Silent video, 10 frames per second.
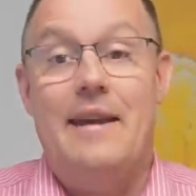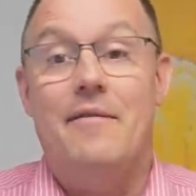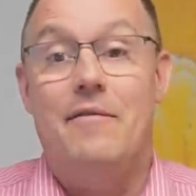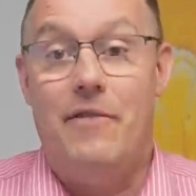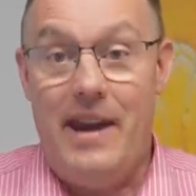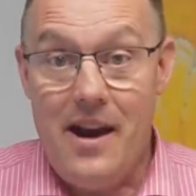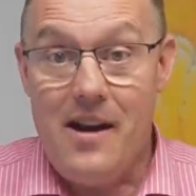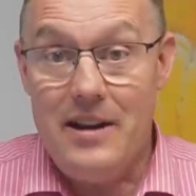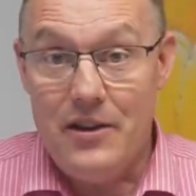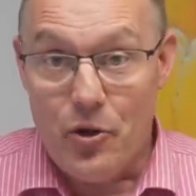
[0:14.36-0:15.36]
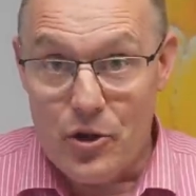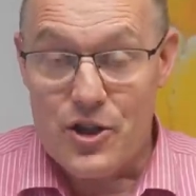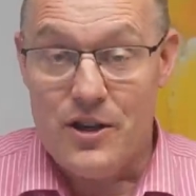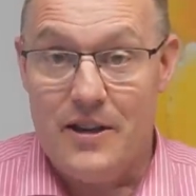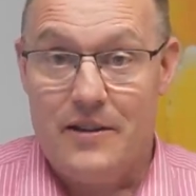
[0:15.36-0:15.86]
Wer in
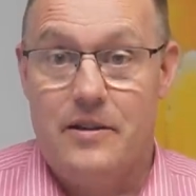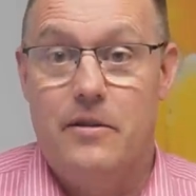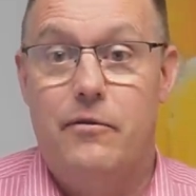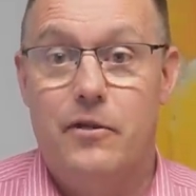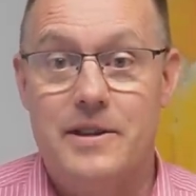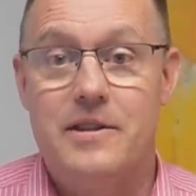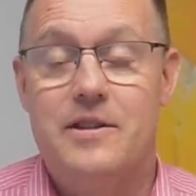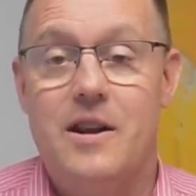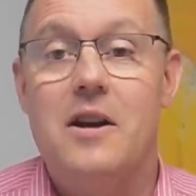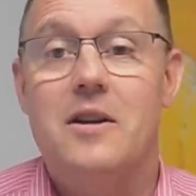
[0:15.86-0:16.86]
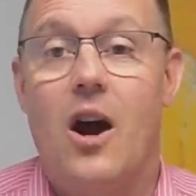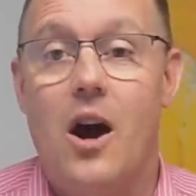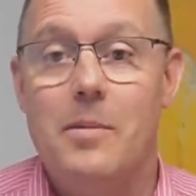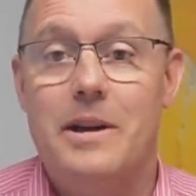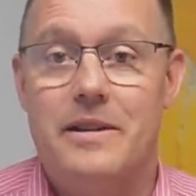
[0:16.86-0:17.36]
Deutschland 40 Jahre
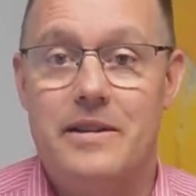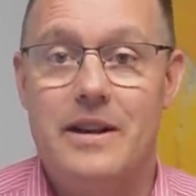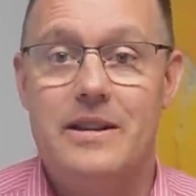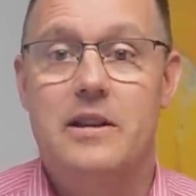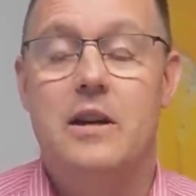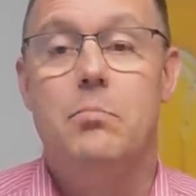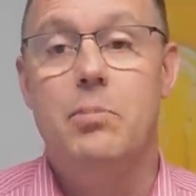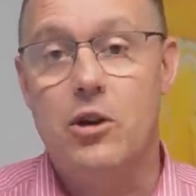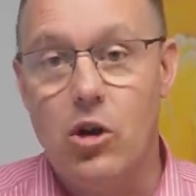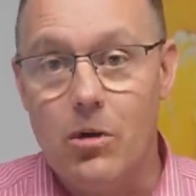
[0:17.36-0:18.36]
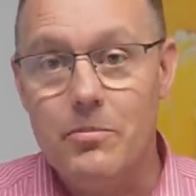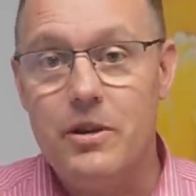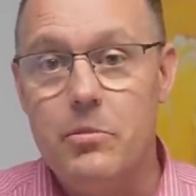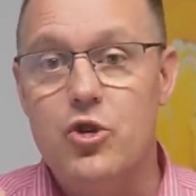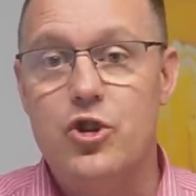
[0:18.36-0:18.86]
gearbeitet hat, bekommt
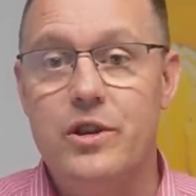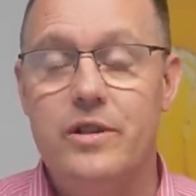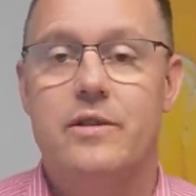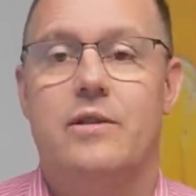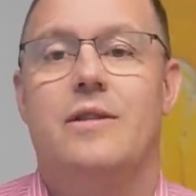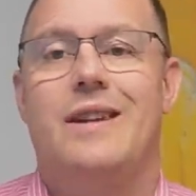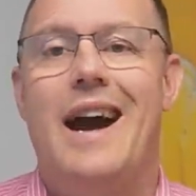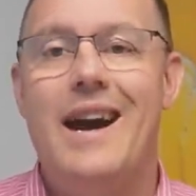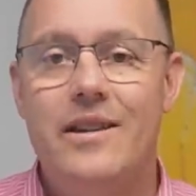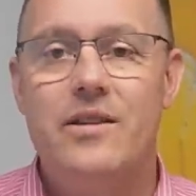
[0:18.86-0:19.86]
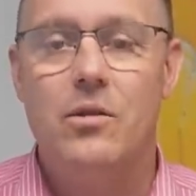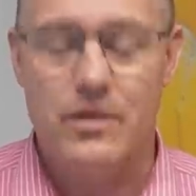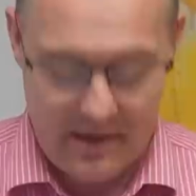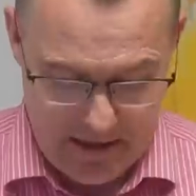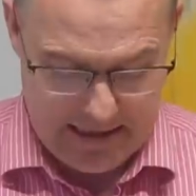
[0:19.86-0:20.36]
im Schnitt
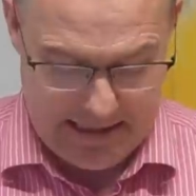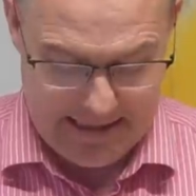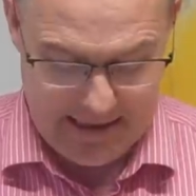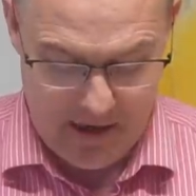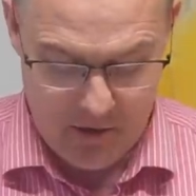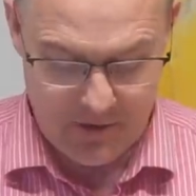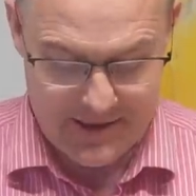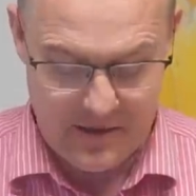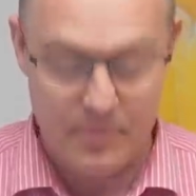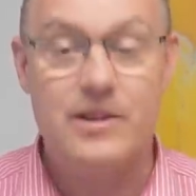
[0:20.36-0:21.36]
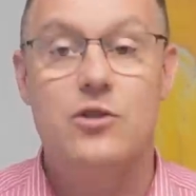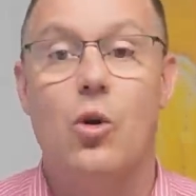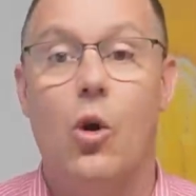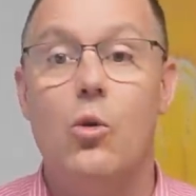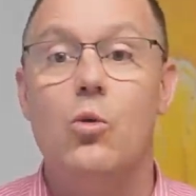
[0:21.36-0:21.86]
1370
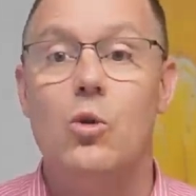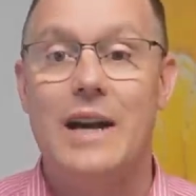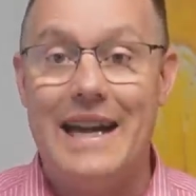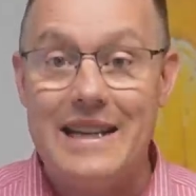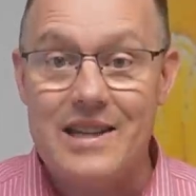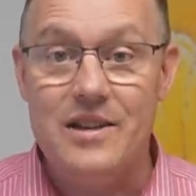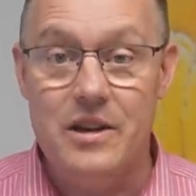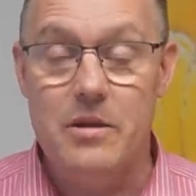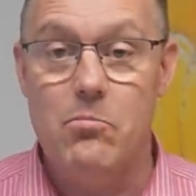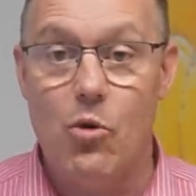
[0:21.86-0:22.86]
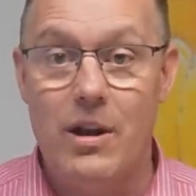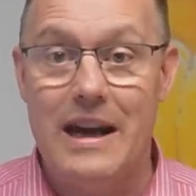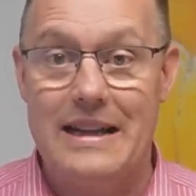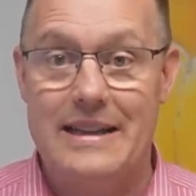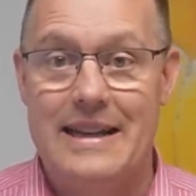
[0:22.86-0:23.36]
Euro Rente im
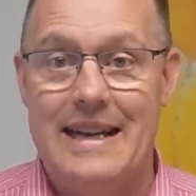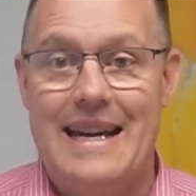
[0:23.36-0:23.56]
Monat.